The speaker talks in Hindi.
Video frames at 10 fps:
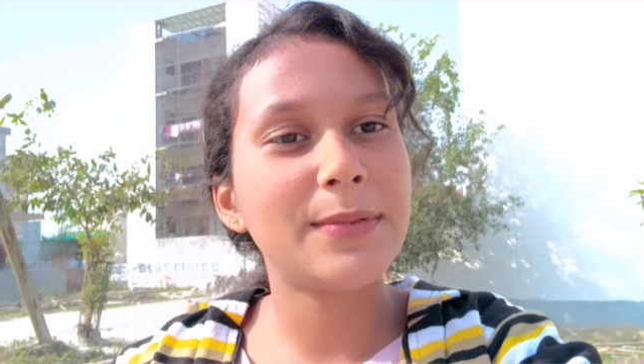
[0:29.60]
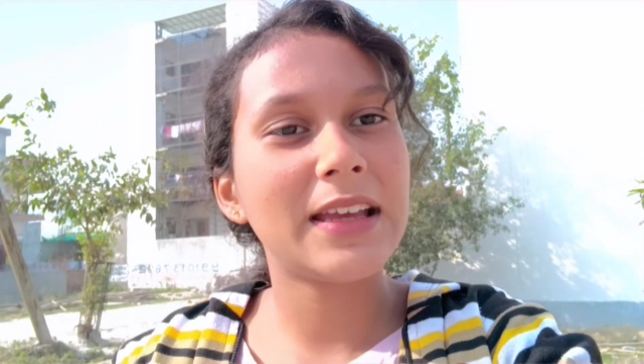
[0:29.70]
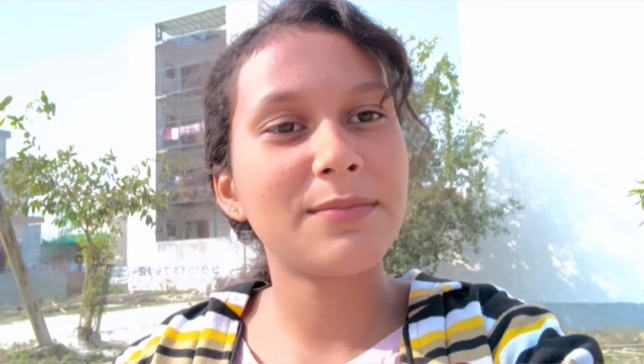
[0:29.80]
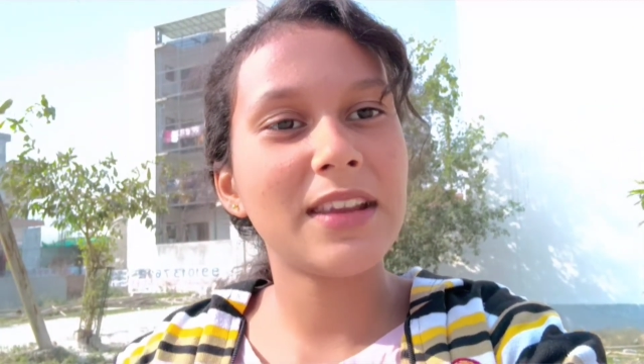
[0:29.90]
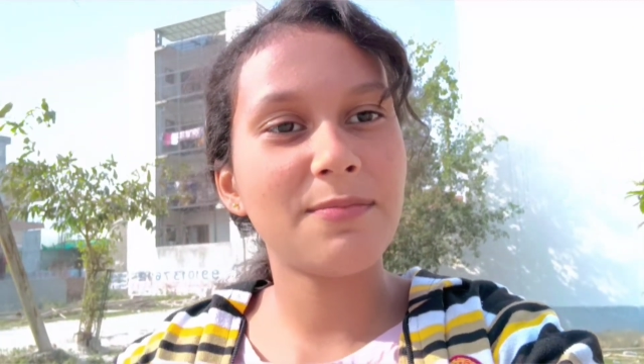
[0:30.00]
अभी
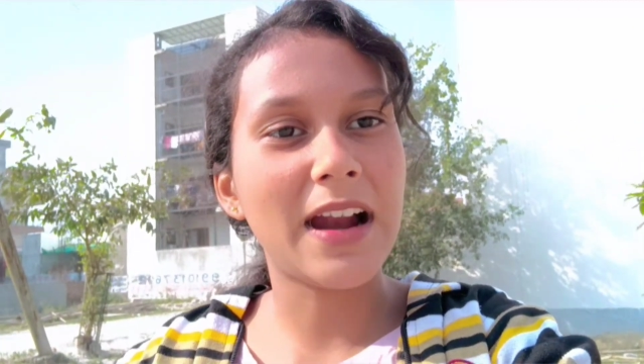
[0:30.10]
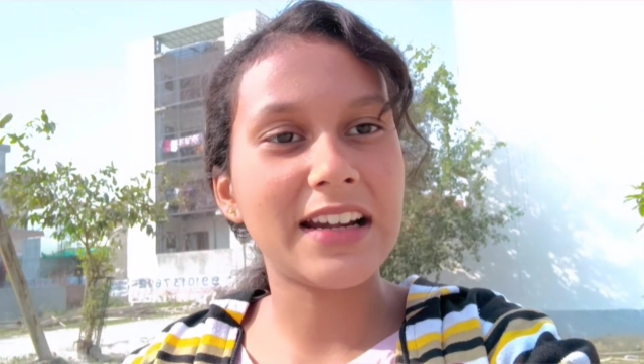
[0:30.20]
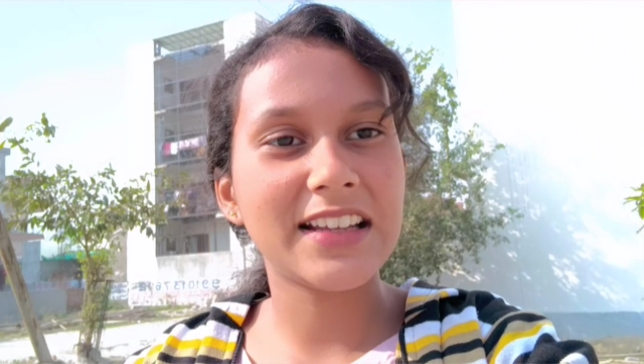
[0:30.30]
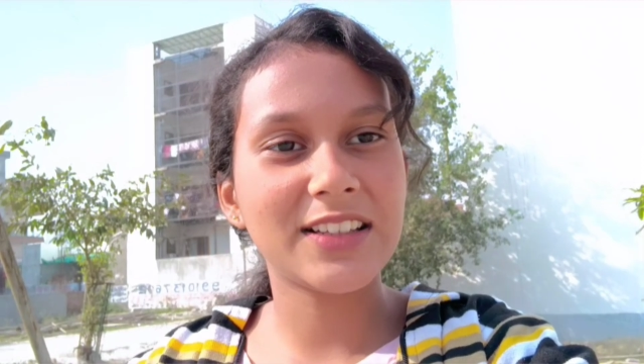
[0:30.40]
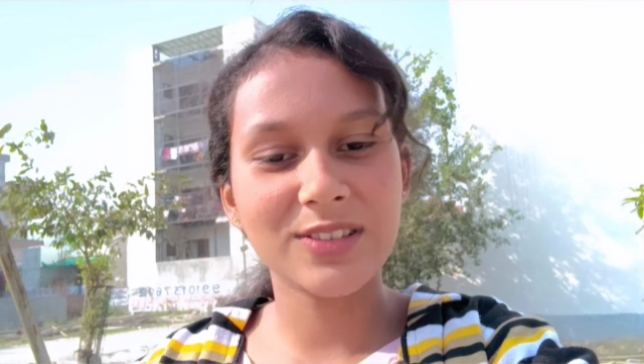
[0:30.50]
हमने
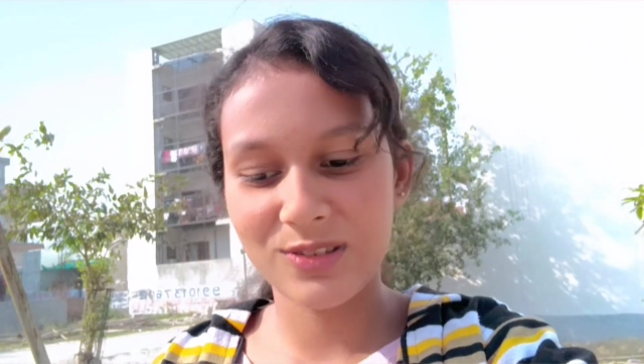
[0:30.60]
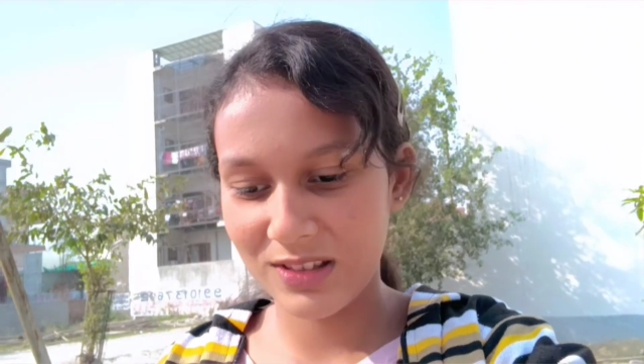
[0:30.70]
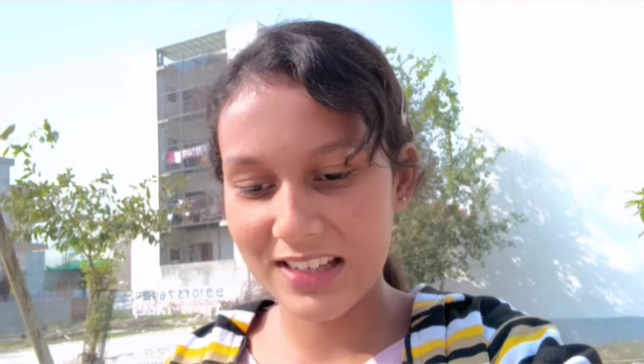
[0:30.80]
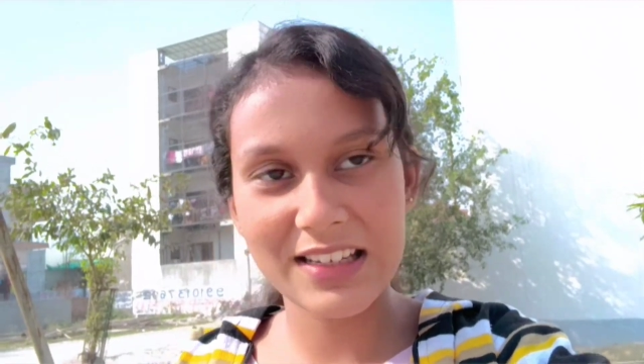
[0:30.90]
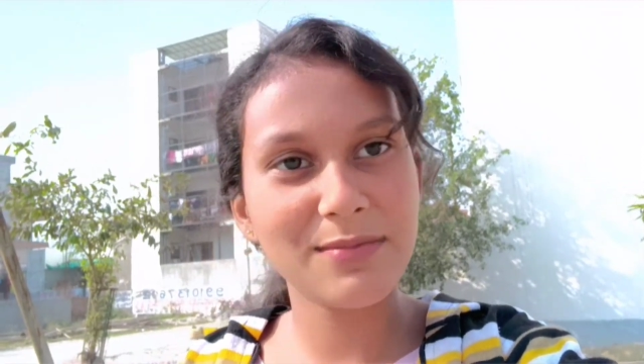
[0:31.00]
पार्टी का तो
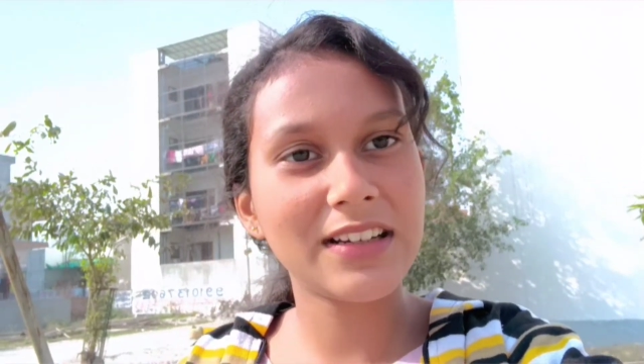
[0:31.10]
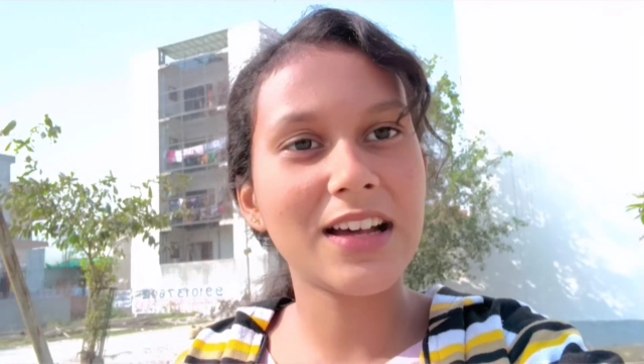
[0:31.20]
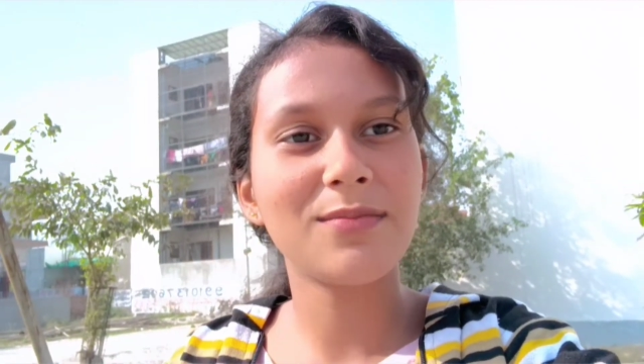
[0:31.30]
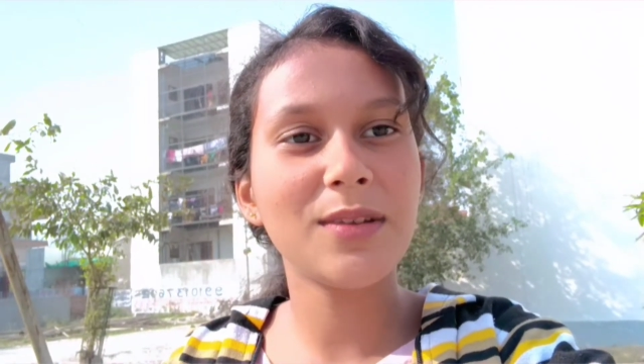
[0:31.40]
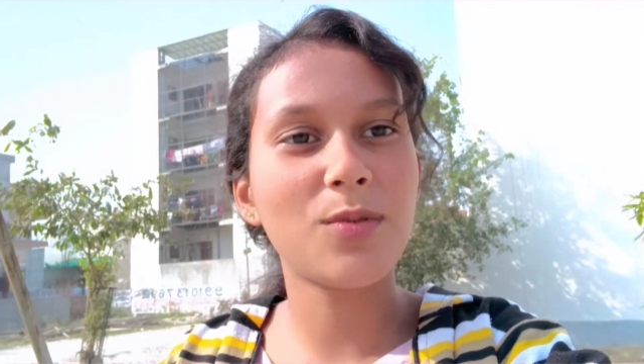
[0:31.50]
सोचा नहीं बट
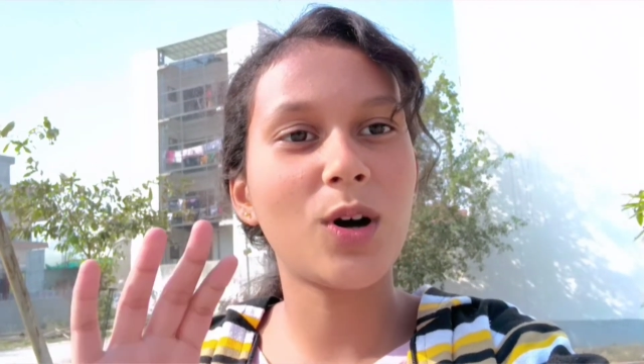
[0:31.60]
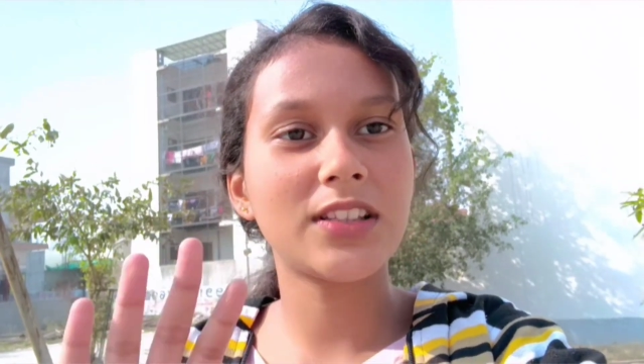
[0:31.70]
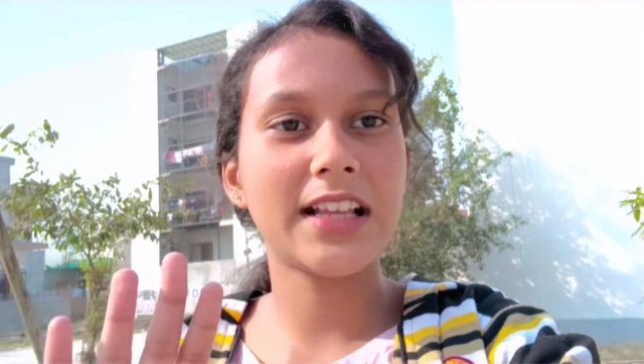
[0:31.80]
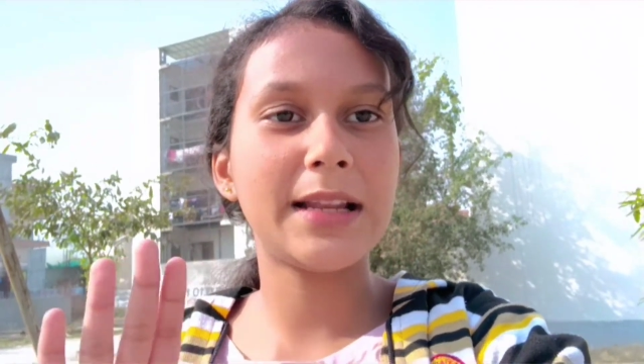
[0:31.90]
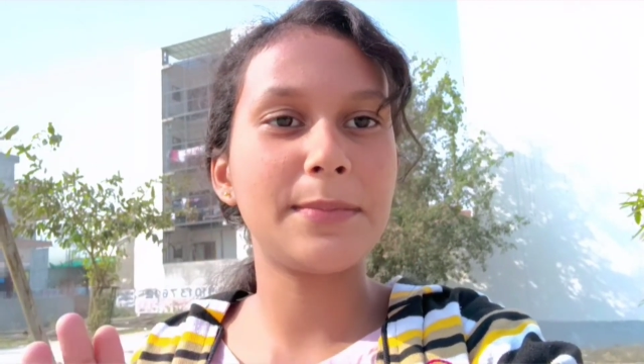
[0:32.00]
हमने
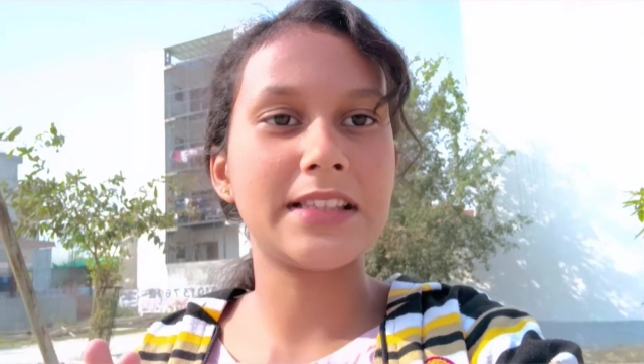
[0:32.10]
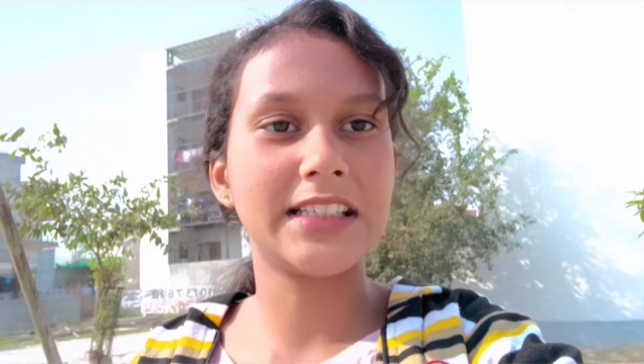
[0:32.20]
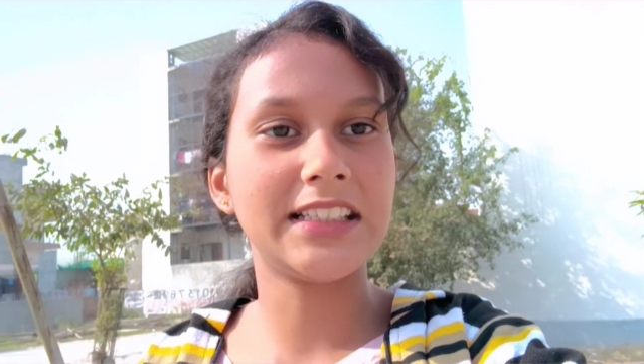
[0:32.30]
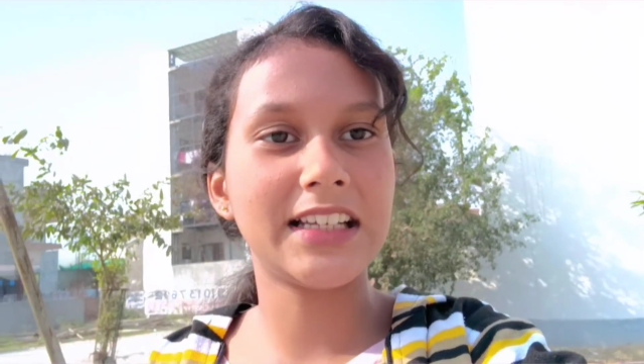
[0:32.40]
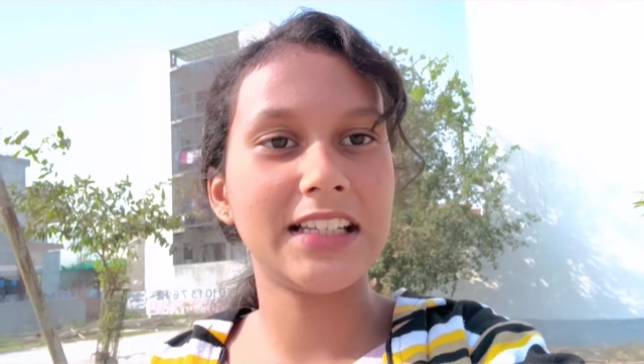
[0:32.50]
बहुत सारे
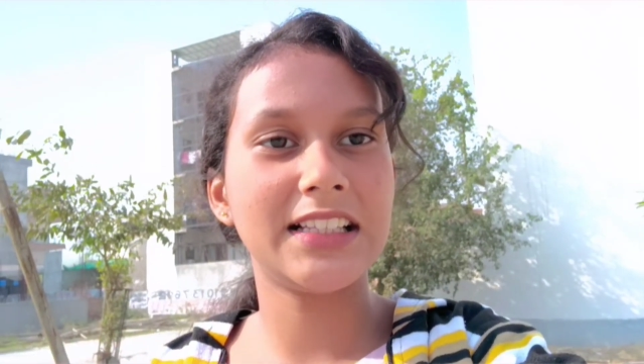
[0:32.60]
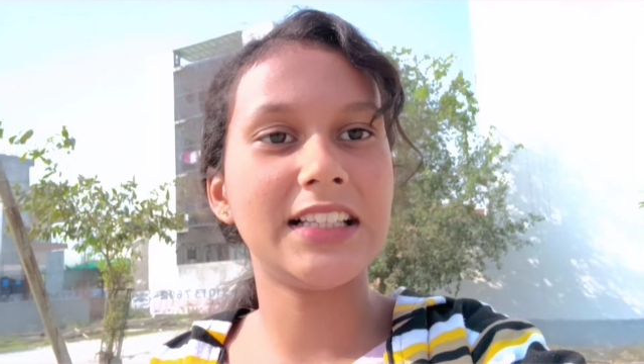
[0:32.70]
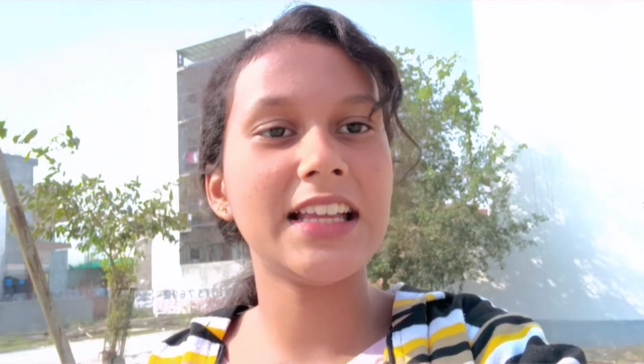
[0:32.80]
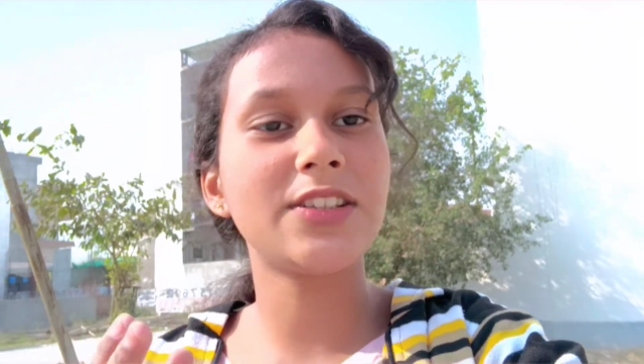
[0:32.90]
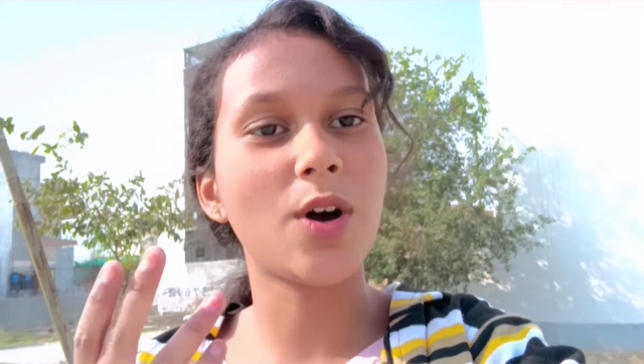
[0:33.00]
बिस्किट खरीद
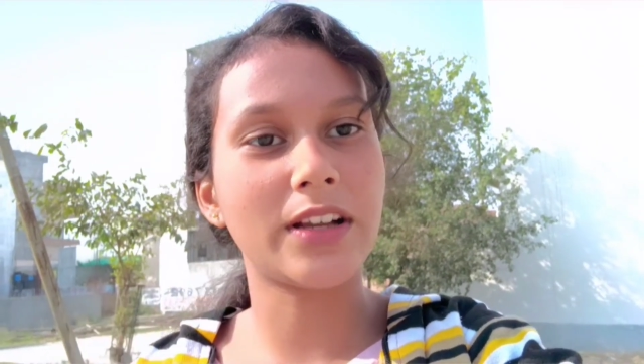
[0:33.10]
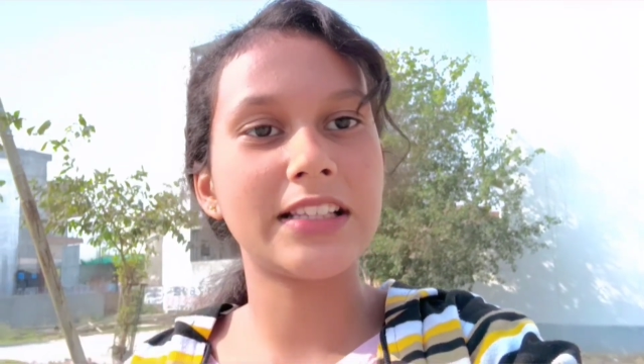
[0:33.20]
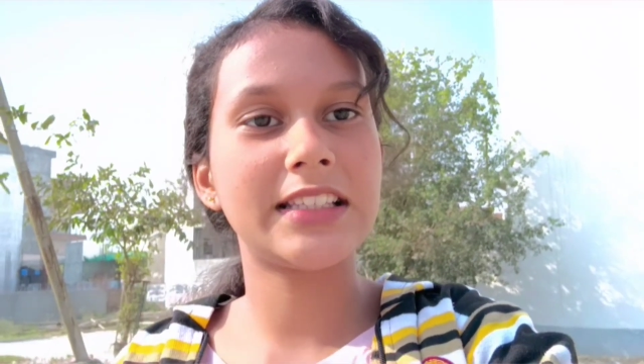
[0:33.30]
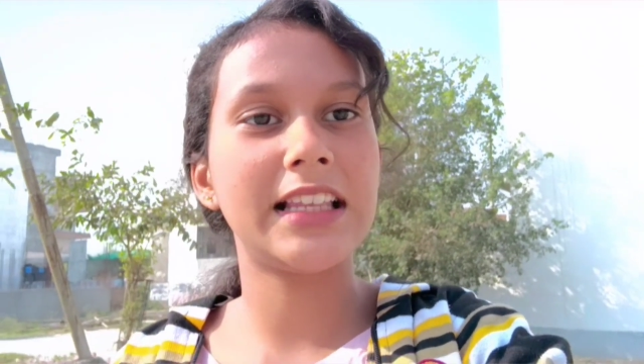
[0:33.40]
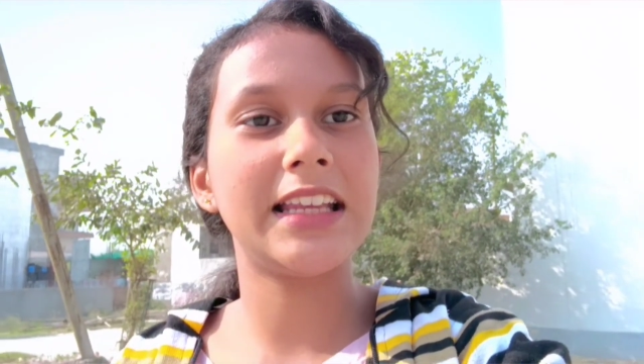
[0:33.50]
लिए
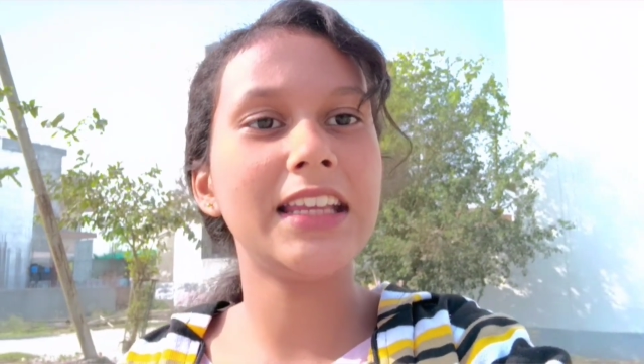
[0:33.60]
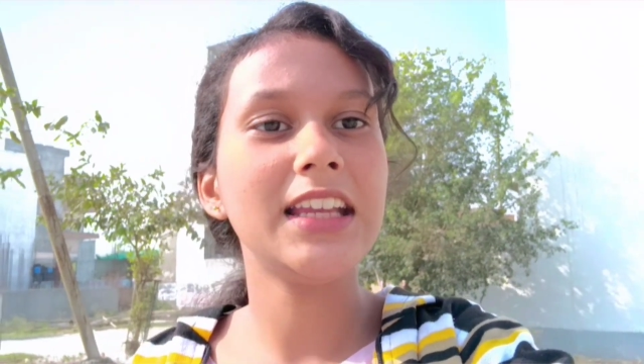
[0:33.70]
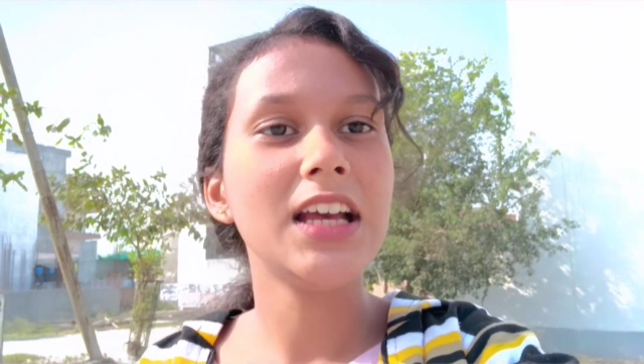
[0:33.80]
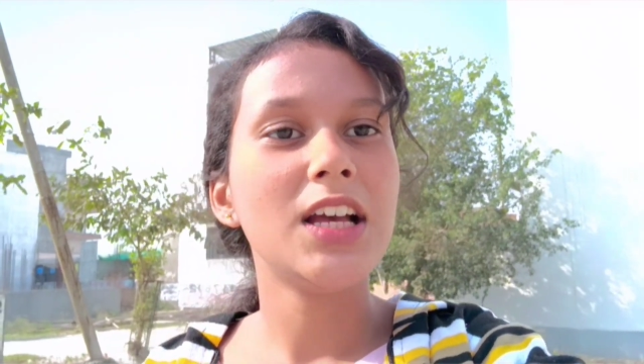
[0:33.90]
डॉगीज़ के लिए ही